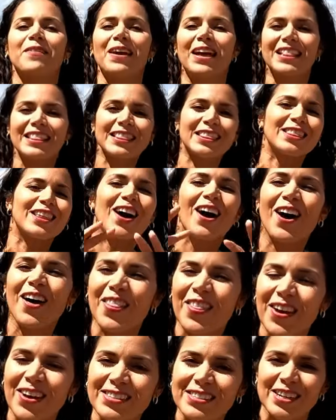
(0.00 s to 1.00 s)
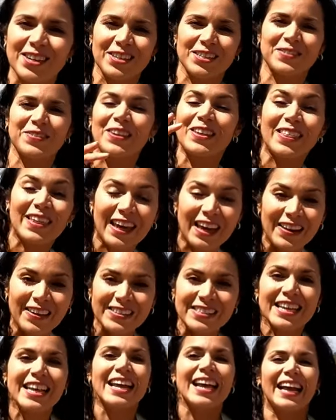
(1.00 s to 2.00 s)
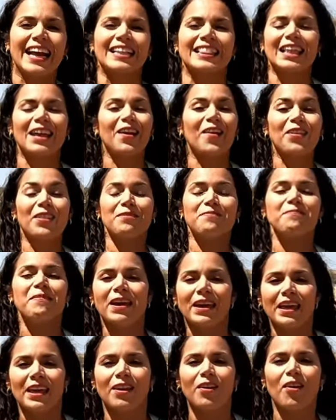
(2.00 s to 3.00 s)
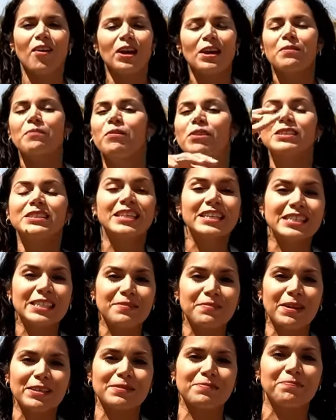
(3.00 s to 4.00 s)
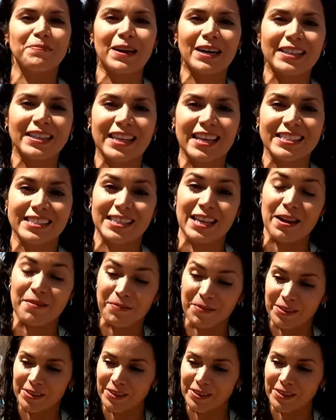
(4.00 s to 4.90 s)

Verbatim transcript: que vean todos los videos que tengo de México y muchísimas partes del